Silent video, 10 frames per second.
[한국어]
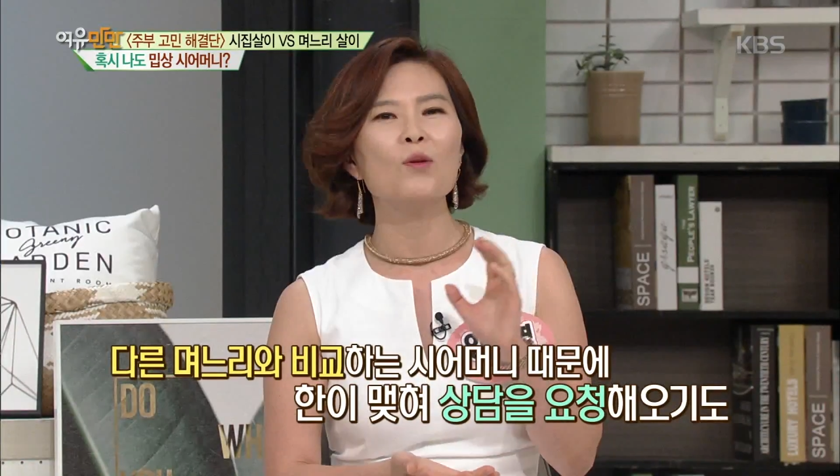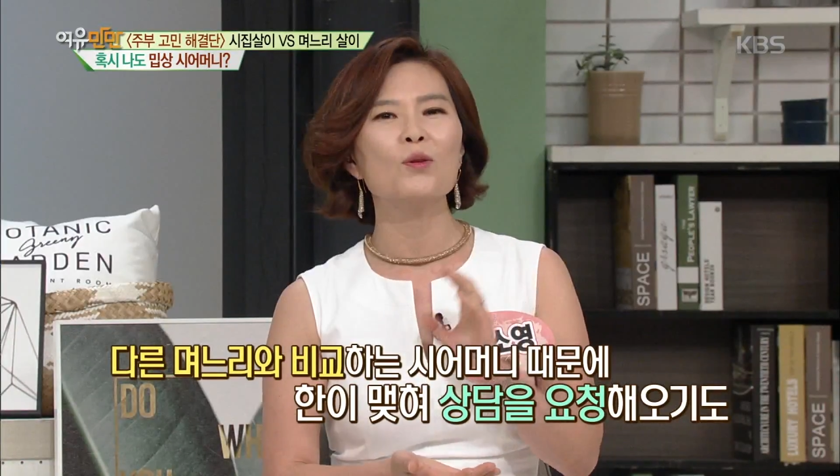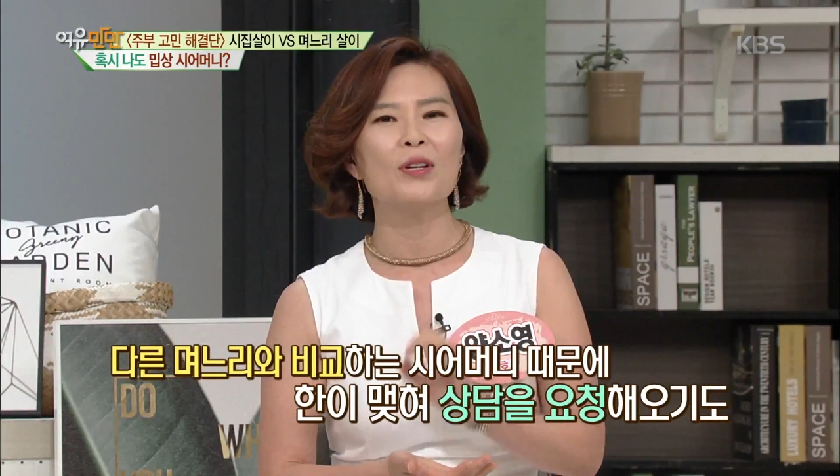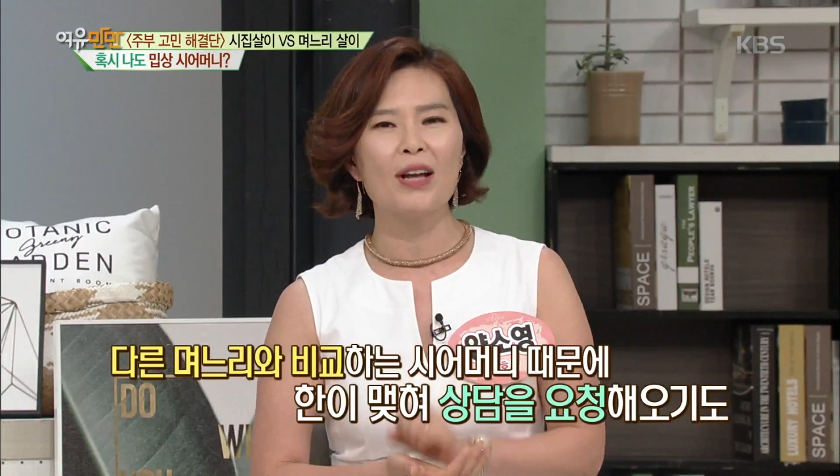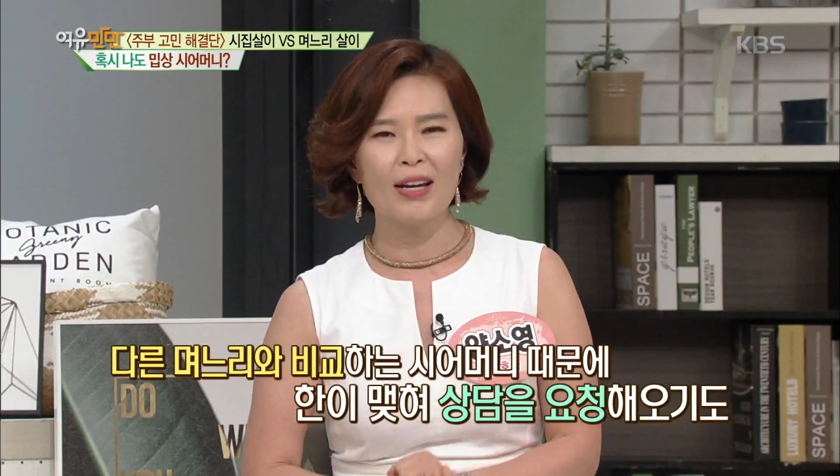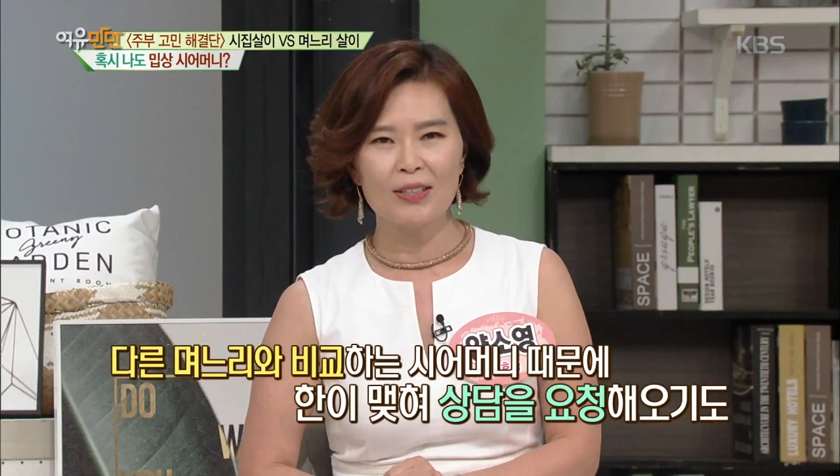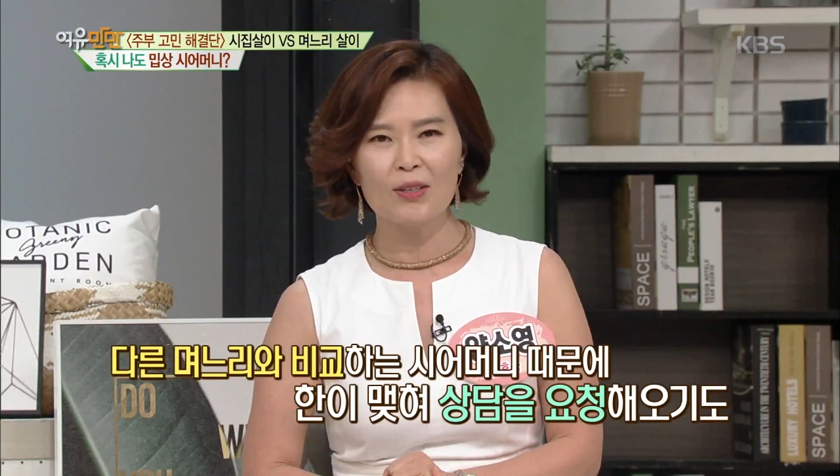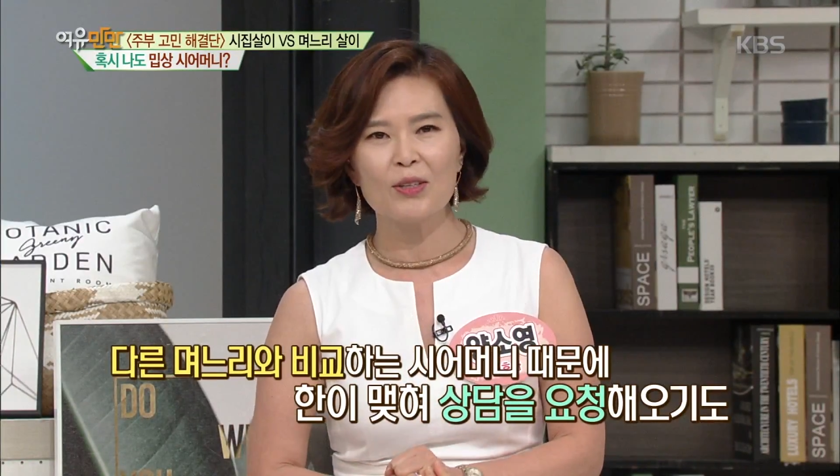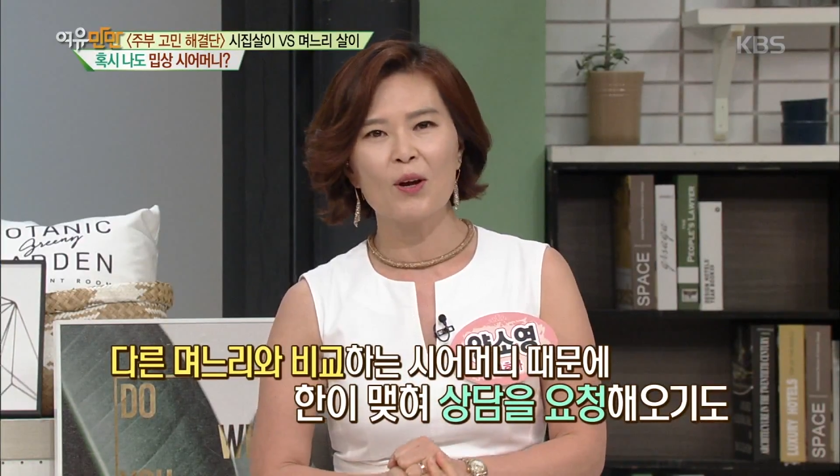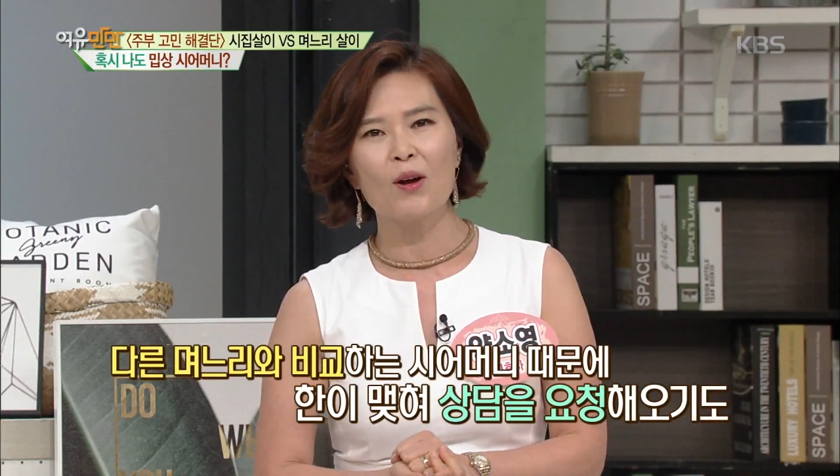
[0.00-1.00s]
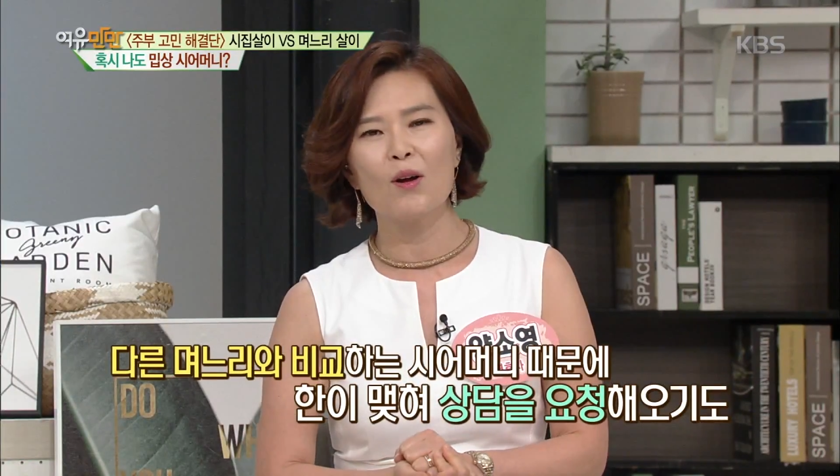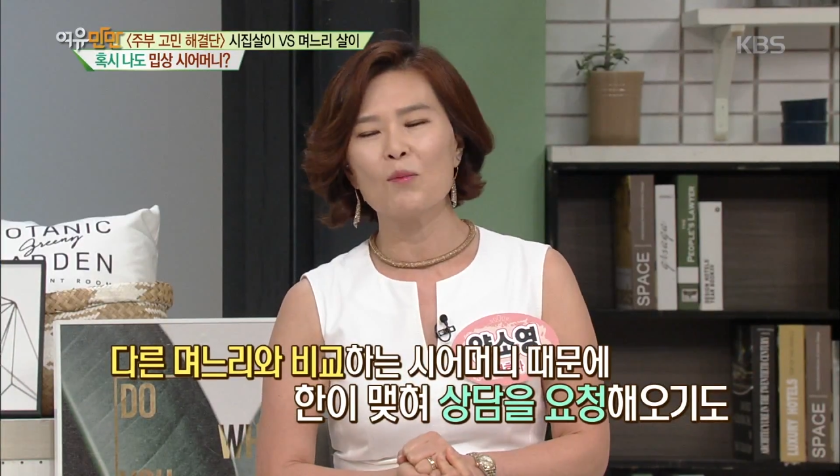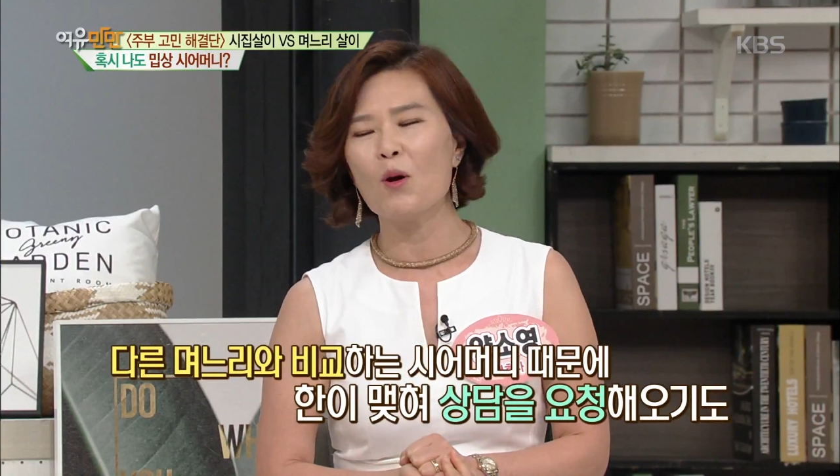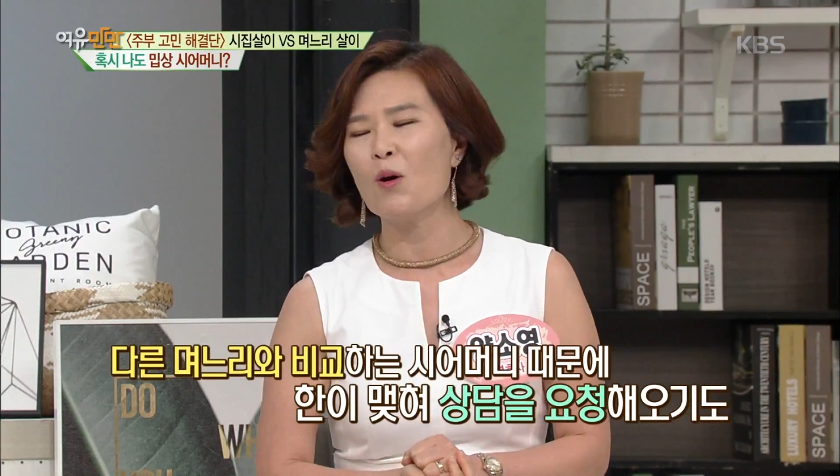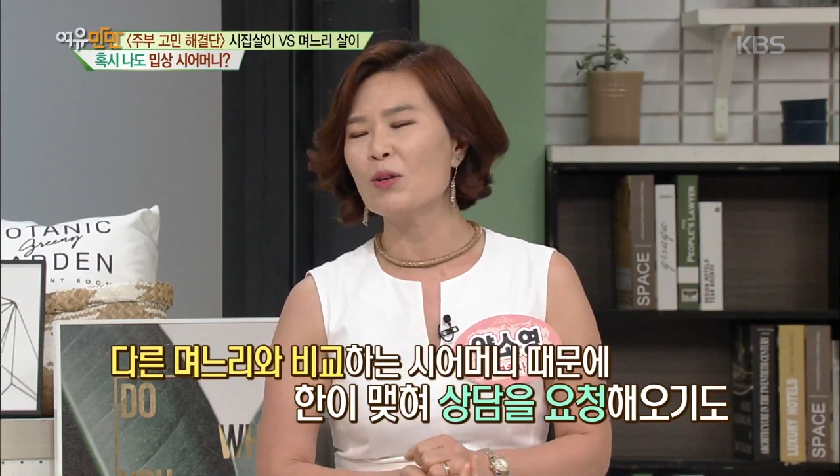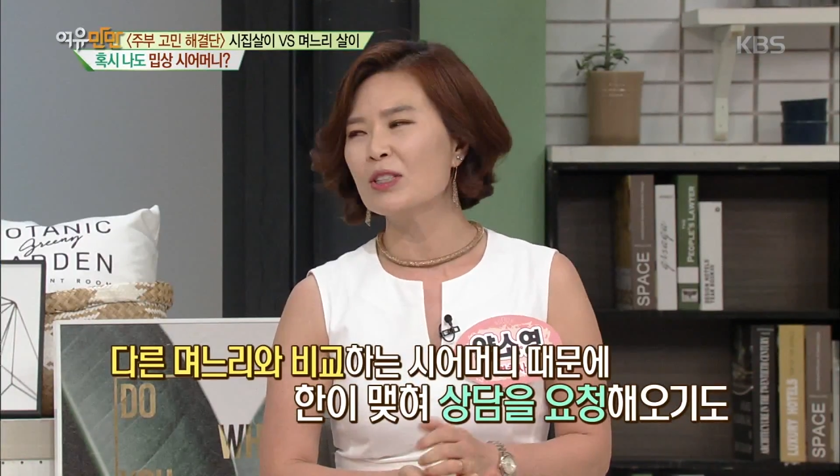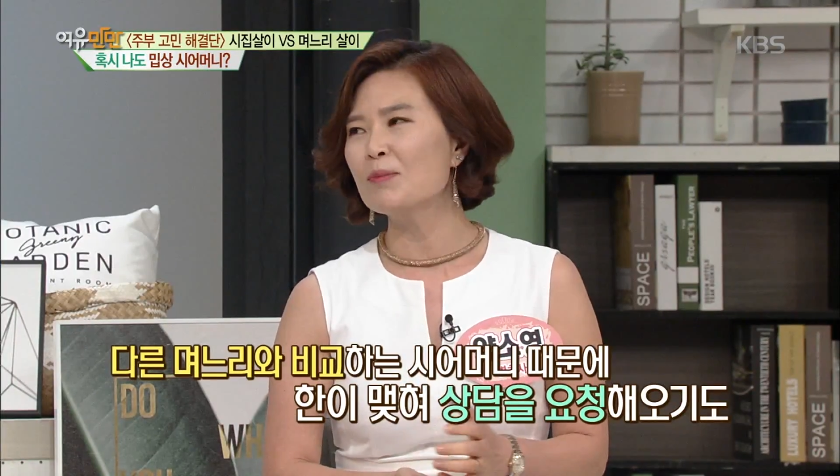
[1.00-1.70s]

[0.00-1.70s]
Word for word: 이혼을 하셔서 그러니까. 뭐 음.